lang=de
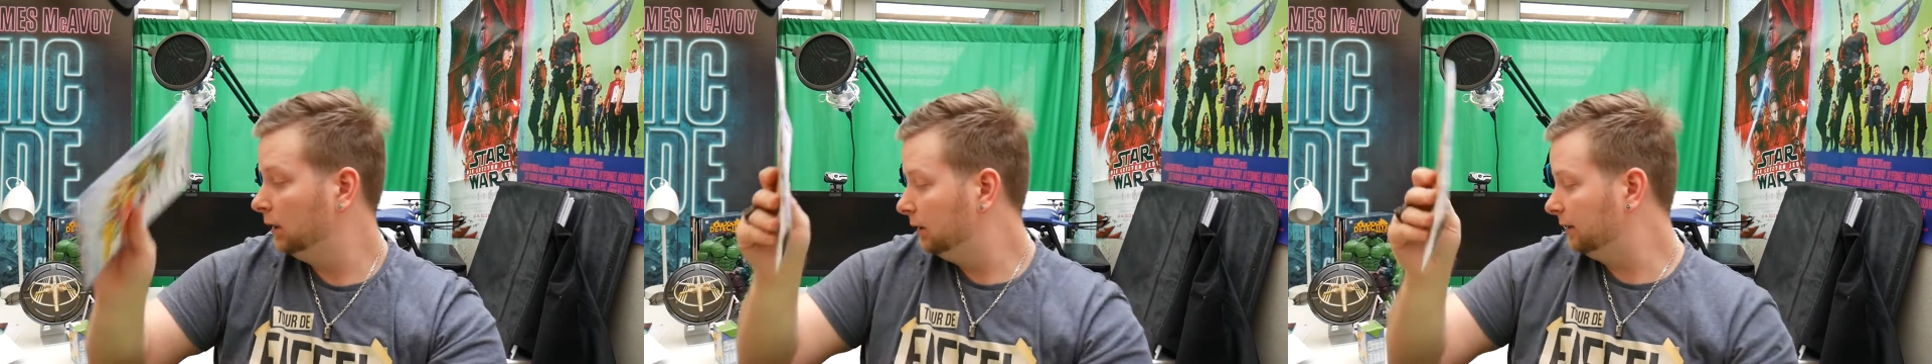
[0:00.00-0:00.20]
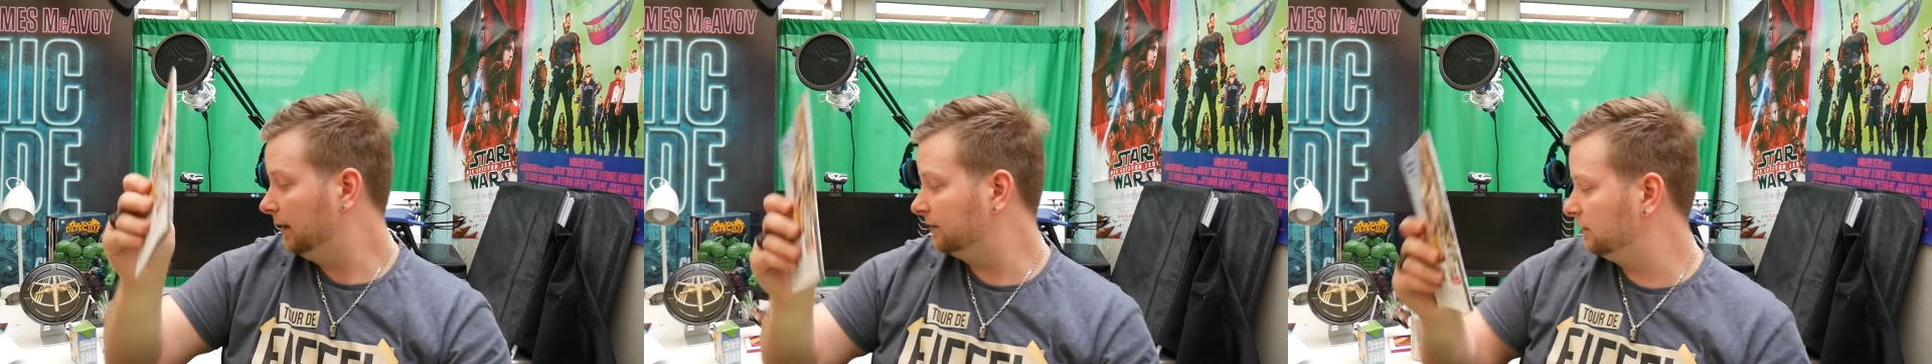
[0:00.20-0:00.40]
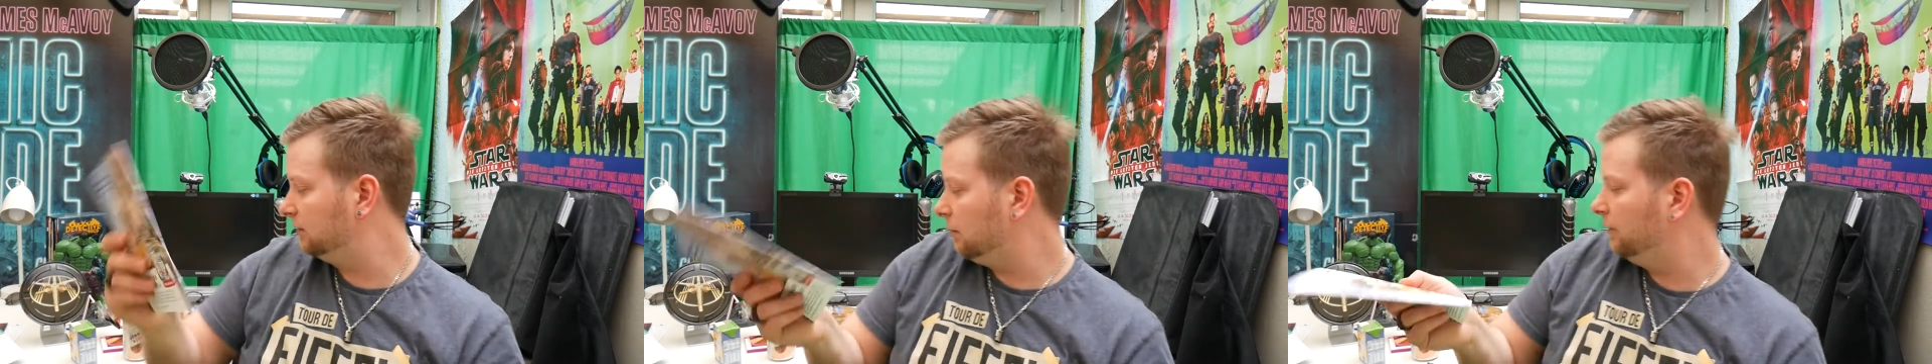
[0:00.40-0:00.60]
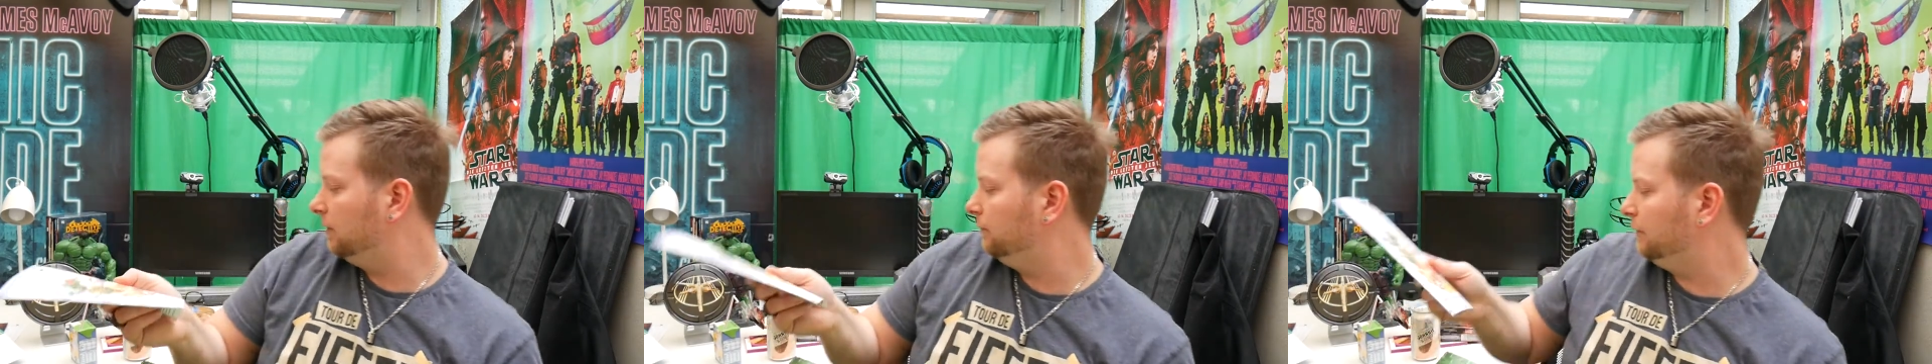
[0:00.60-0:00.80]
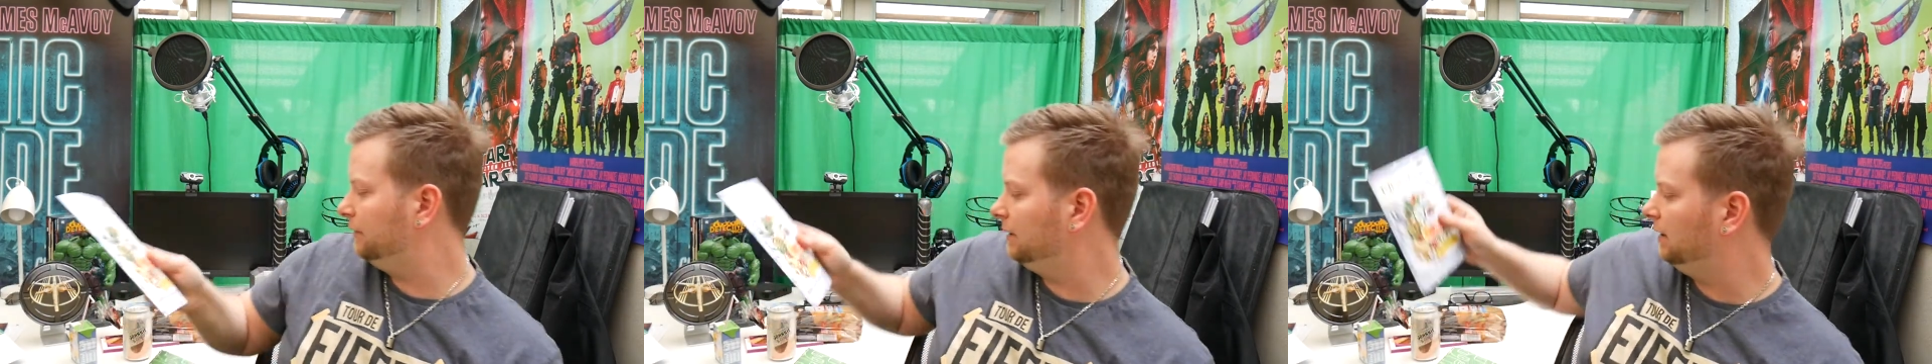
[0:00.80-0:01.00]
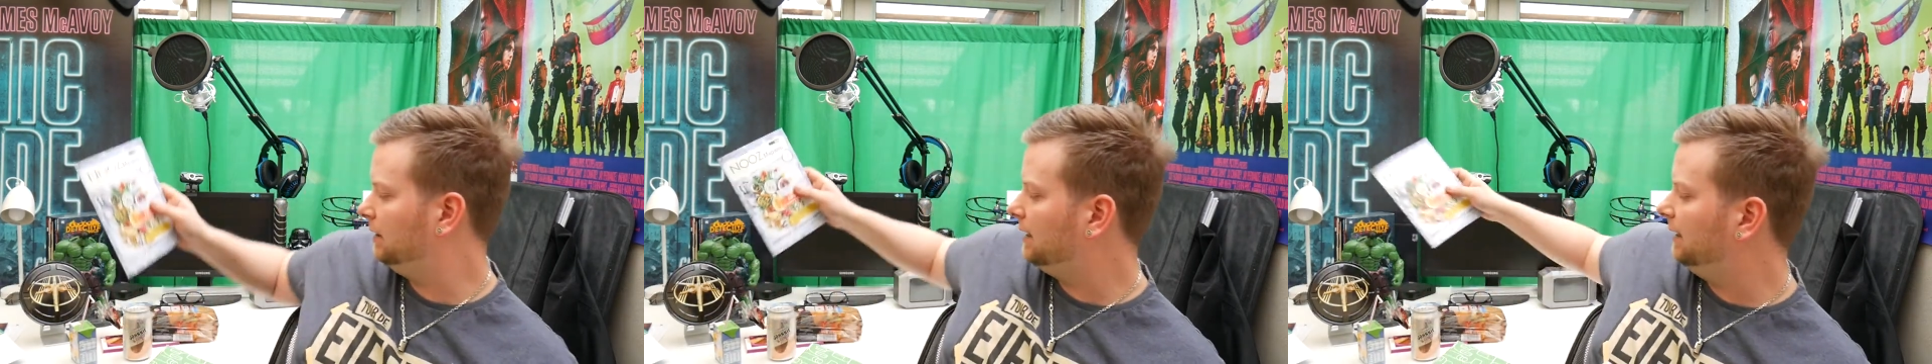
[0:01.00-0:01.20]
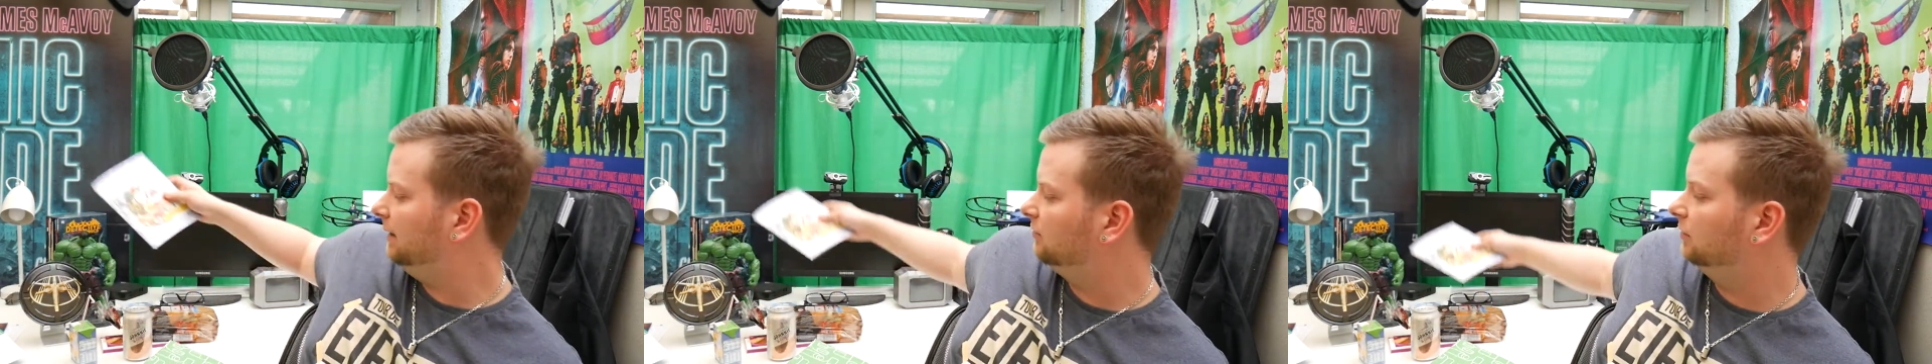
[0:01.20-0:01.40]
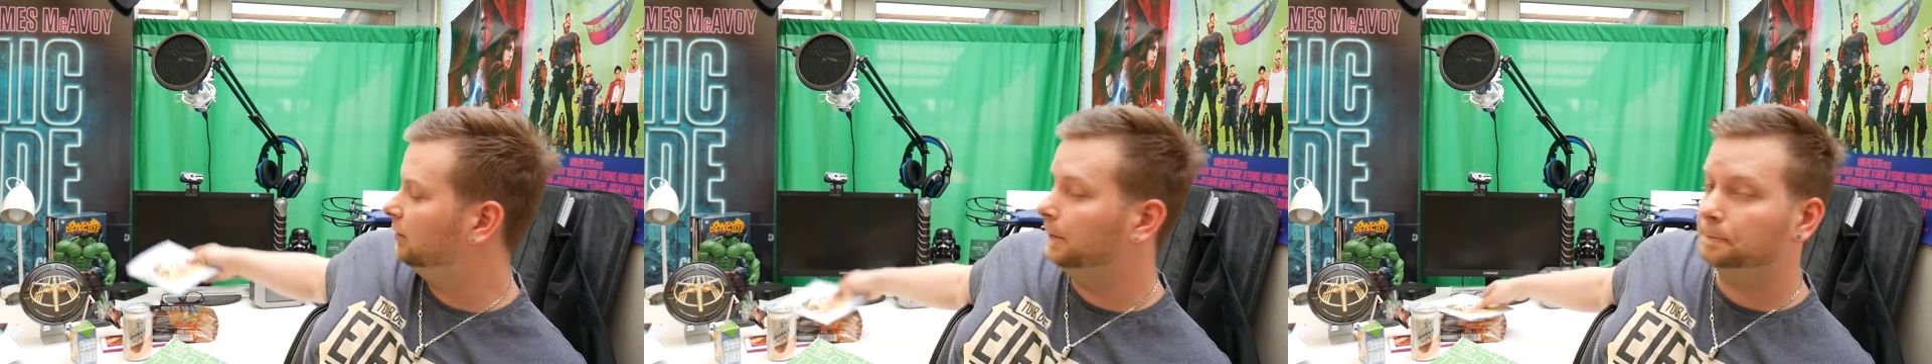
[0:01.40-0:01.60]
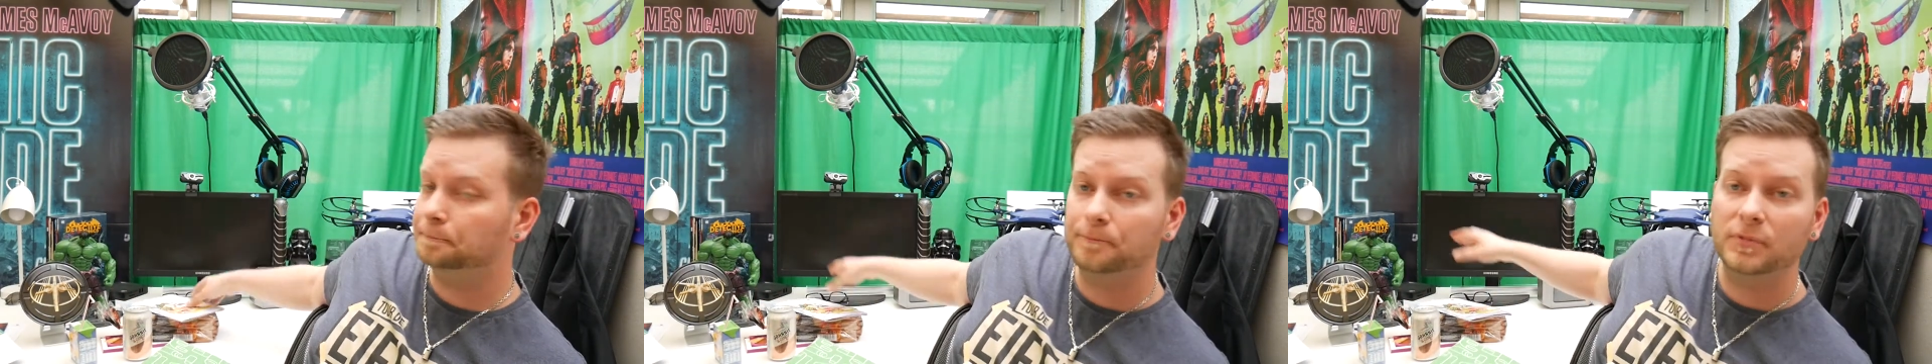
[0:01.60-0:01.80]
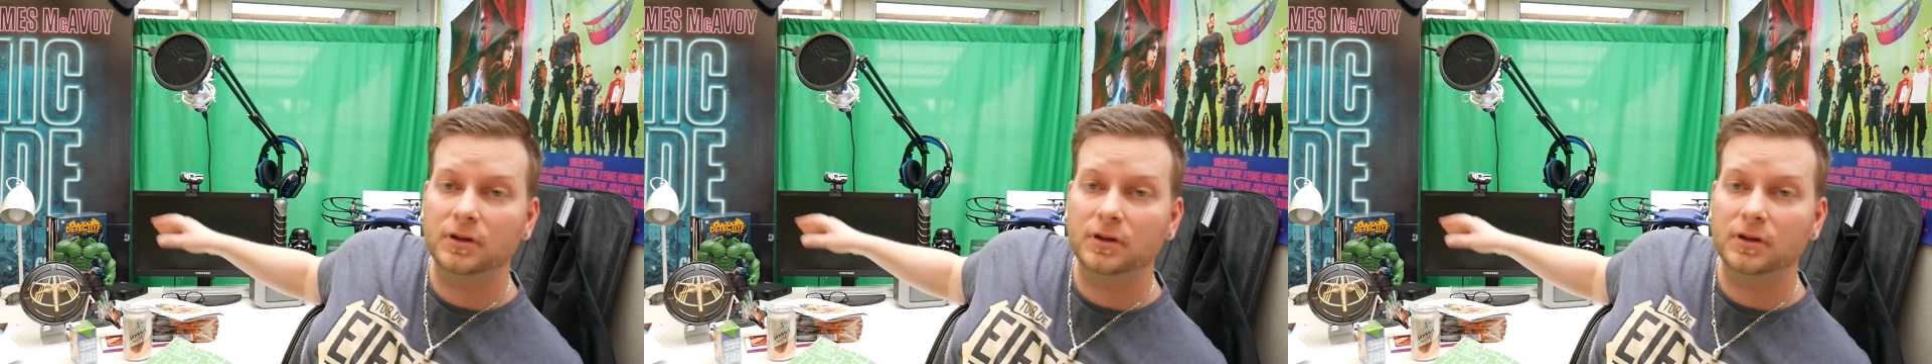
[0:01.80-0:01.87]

Das ist auf jeden Fall dann Item.